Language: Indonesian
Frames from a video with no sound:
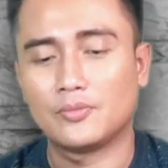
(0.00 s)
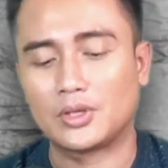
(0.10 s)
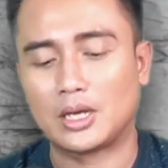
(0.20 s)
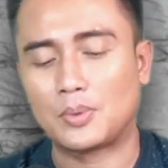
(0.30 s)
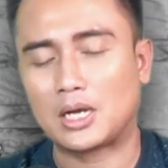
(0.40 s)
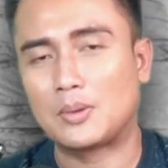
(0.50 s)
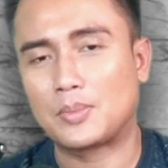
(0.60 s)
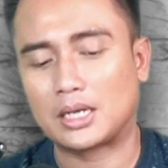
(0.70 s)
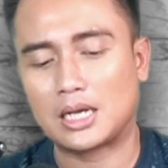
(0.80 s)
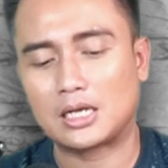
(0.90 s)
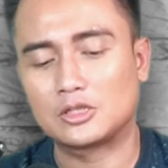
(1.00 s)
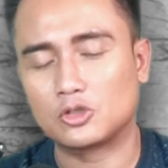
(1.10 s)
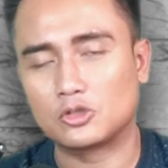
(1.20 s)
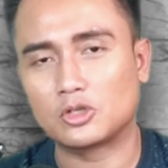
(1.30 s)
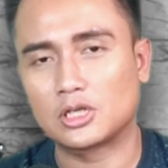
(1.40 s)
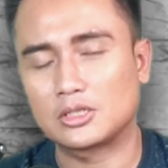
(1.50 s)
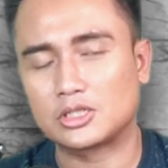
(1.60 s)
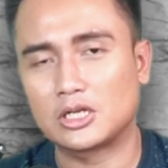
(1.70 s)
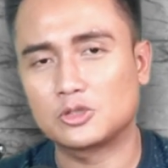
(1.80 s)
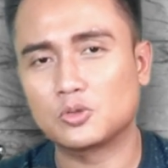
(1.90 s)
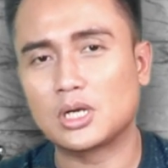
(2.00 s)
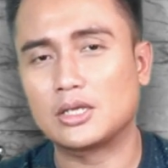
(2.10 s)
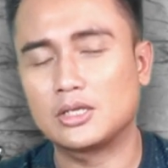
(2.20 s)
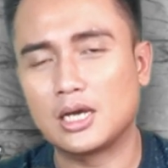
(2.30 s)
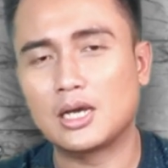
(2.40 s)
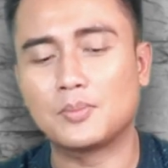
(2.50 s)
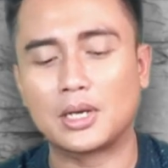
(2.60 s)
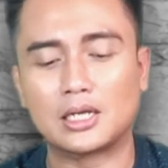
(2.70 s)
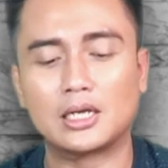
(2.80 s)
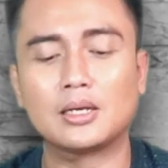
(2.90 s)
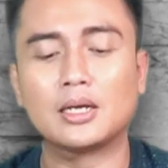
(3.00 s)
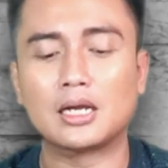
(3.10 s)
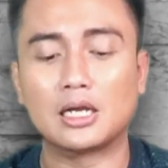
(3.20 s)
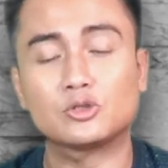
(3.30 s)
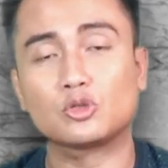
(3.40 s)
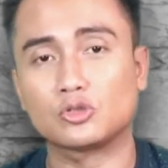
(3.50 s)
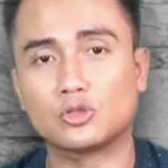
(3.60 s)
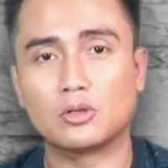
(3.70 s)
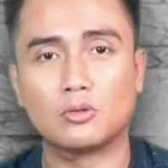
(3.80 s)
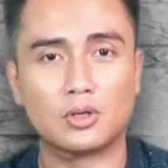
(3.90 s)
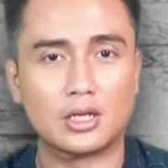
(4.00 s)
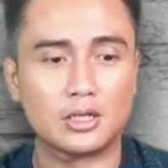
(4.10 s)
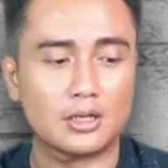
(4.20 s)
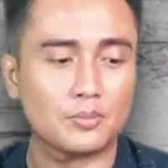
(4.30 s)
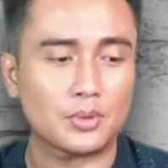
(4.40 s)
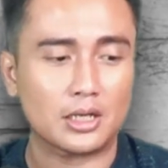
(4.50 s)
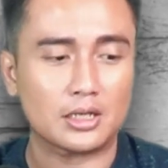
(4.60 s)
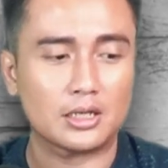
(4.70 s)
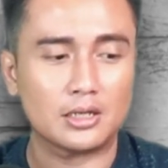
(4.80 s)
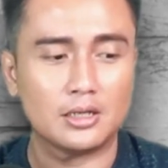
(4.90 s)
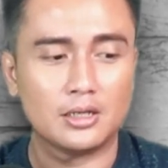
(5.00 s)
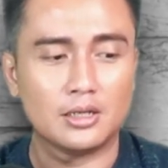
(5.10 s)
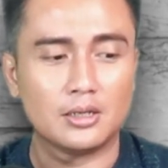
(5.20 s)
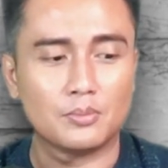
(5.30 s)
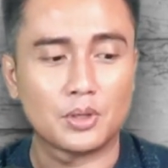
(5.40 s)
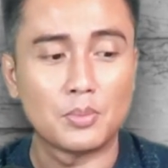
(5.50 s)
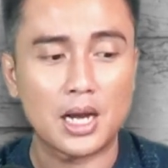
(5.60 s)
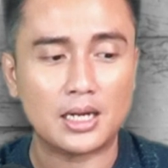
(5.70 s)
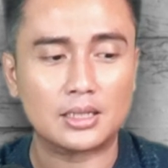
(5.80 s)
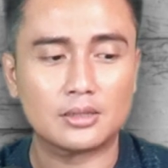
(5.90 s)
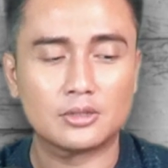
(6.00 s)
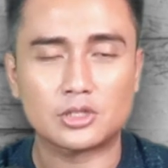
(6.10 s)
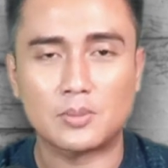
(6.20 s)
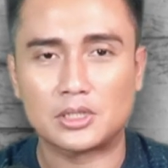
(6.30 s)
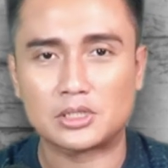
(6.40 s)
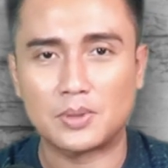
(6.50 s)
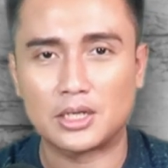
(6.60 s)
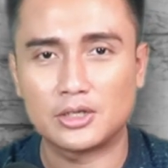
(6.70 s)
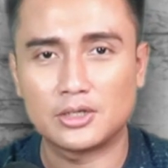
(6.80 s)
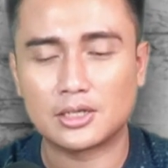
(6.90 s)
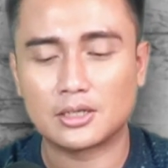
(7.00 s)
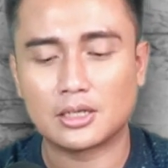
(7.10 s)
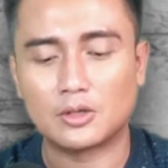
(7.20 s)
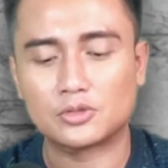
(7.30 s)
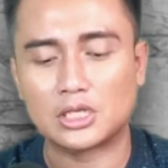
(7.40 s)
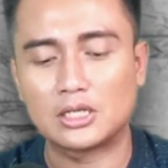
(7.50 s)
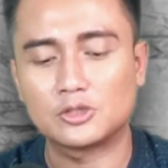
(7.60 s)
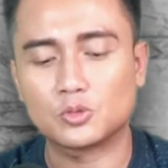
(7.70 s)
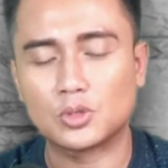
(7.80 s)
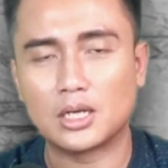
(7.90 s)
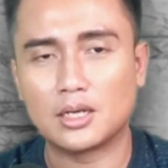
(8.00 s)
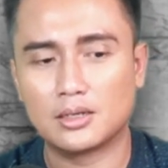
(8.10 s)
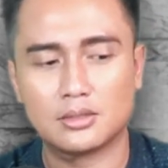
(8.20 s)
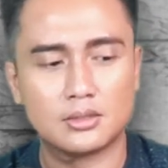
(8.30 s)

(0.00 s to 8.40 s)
nah apakah mereka akan cocok dan saling suka ya mereka akan cocok orang ya mereka berbakat sama-sama leader kalau saling suka